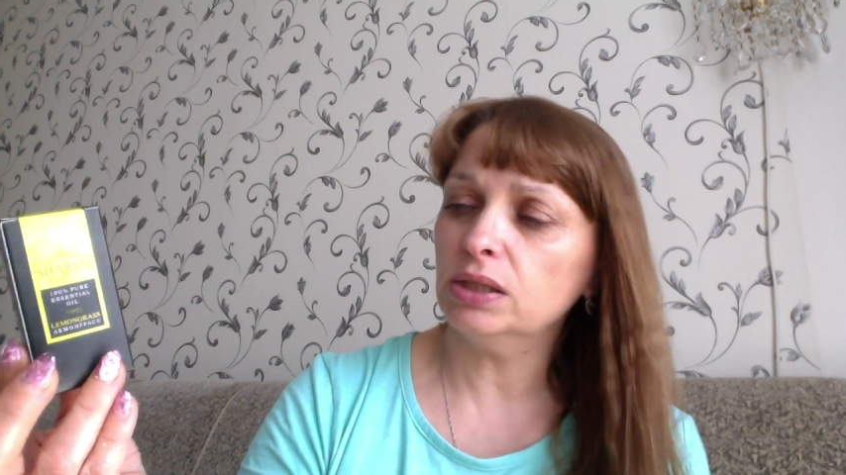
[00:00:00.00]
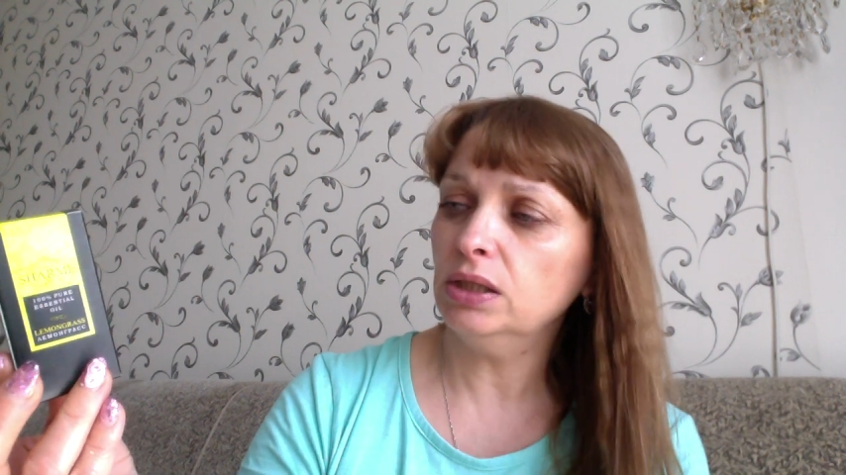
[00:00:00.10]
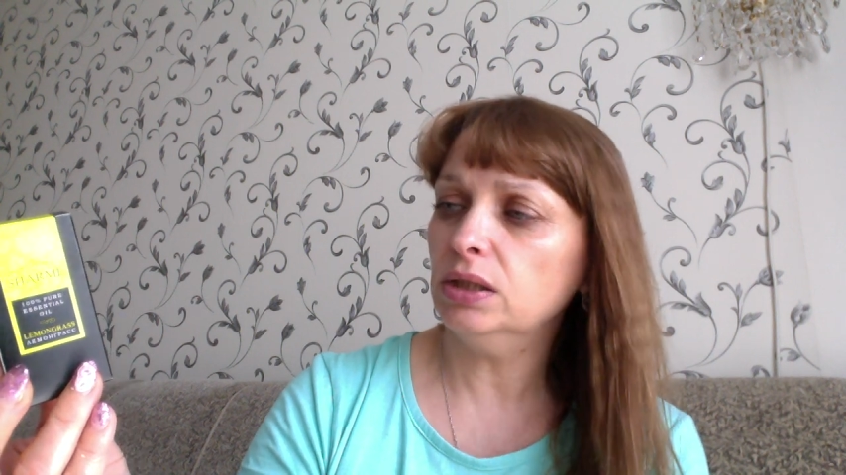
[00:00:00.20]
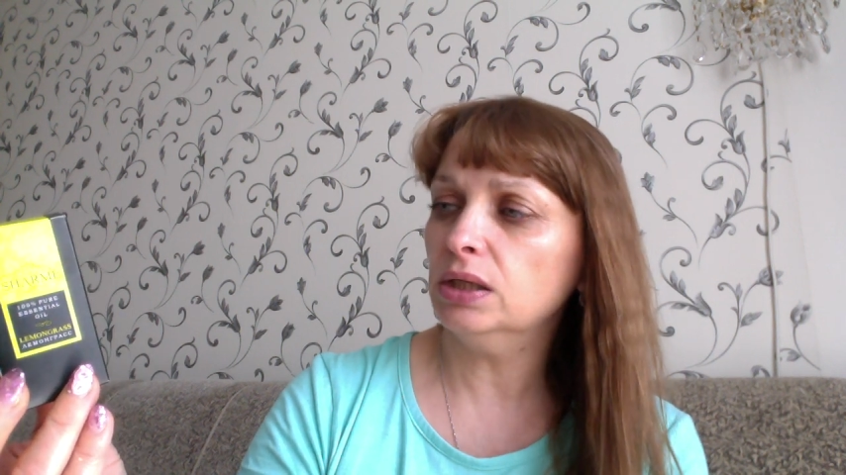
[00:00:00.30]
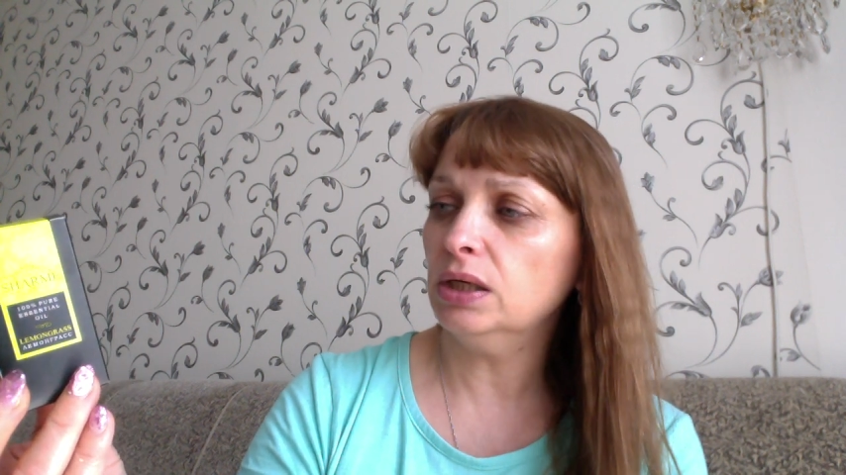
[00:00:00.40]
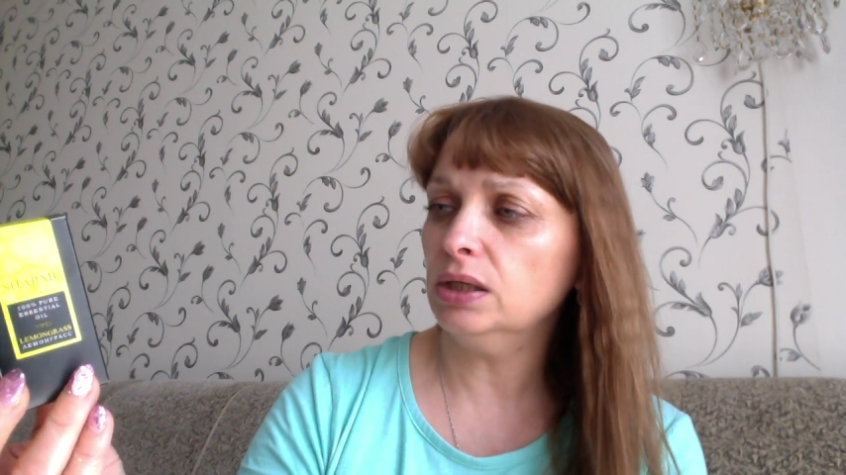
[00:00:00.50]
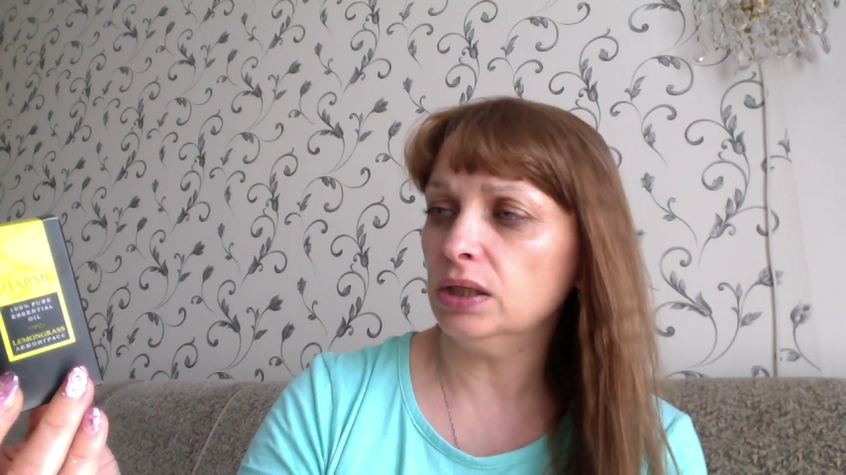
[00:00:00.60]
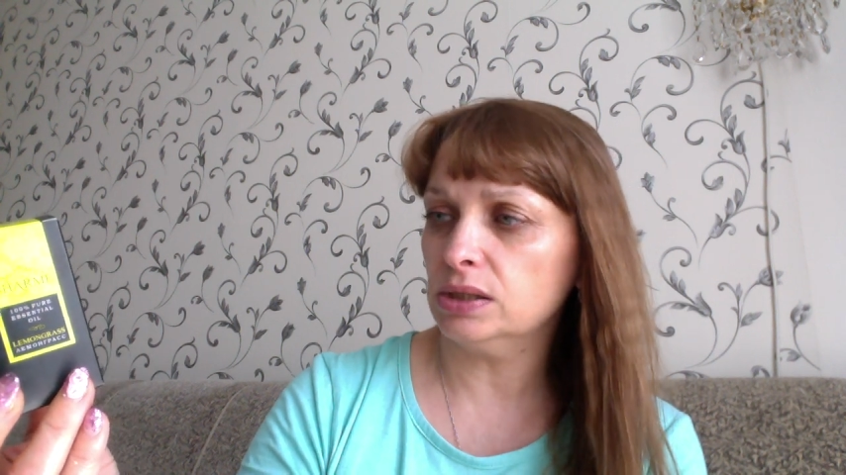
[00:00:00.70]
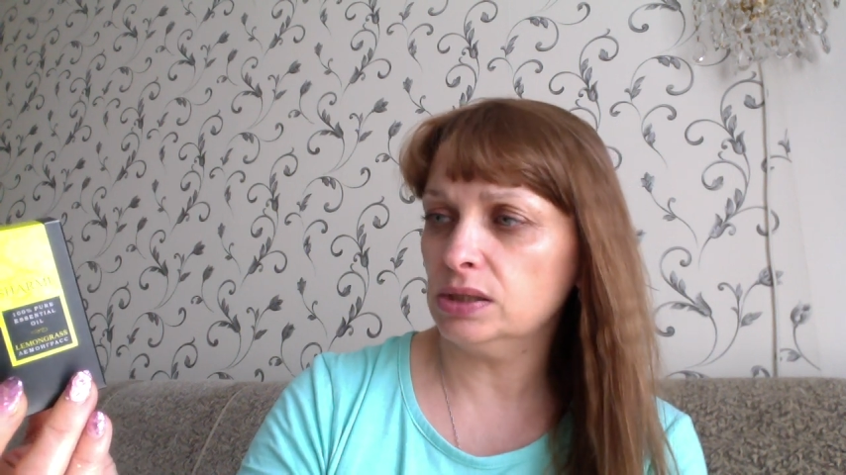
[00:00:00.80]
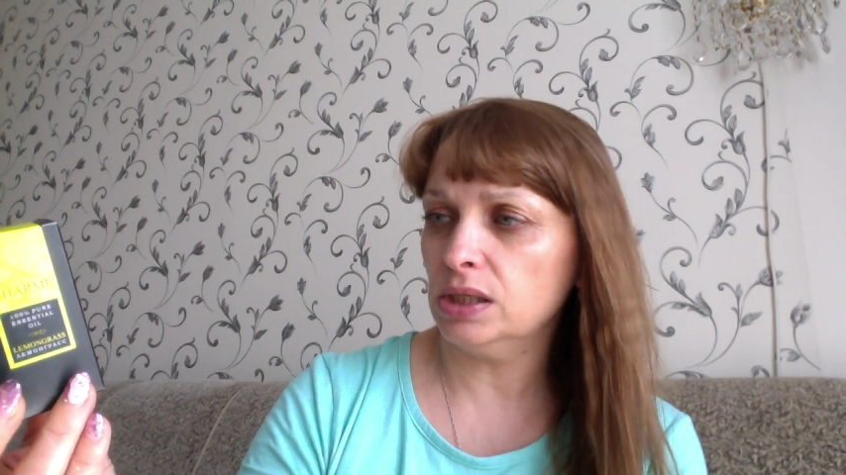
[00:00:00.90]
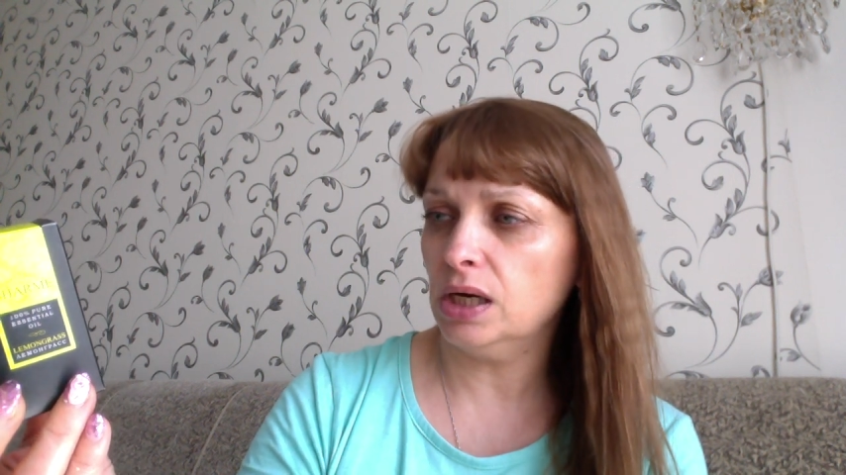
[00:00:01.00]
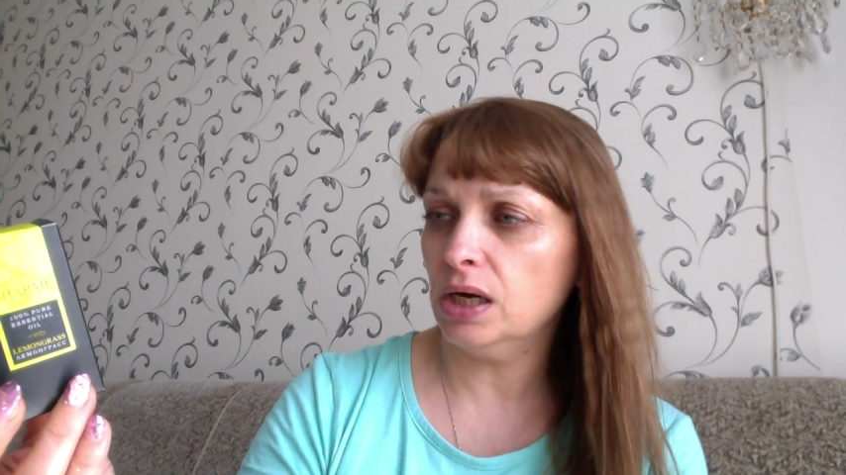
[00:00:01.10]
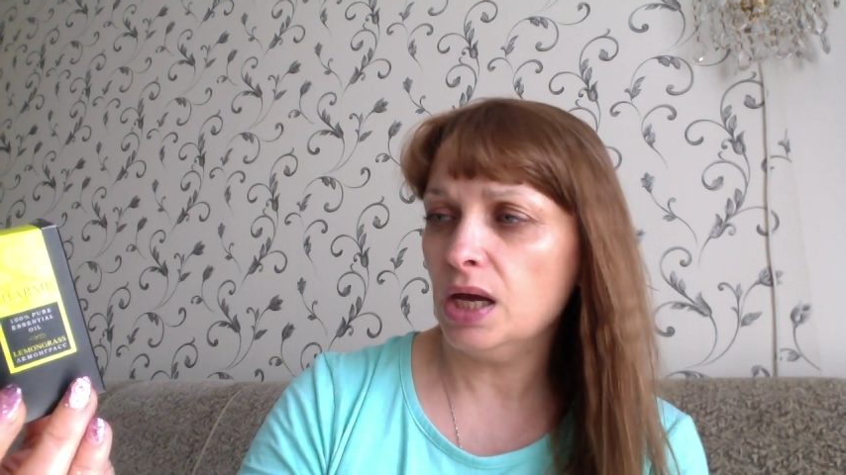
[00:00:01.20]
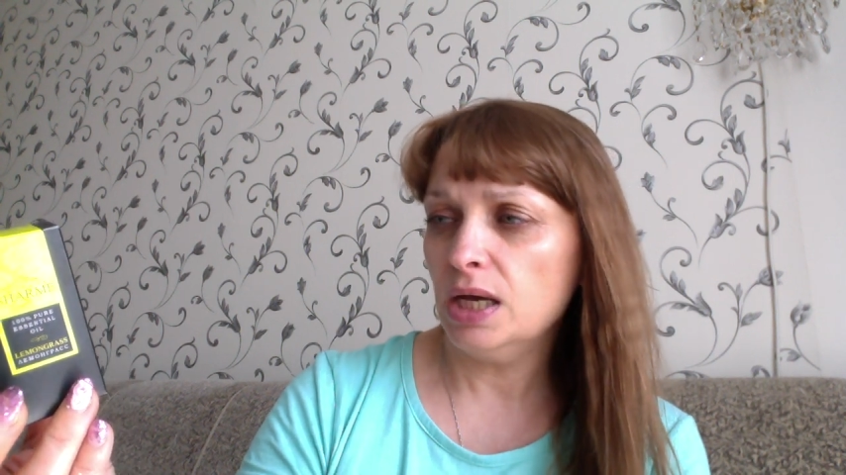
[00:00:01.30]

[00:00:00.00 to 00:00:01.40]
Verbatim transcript: и на локтях,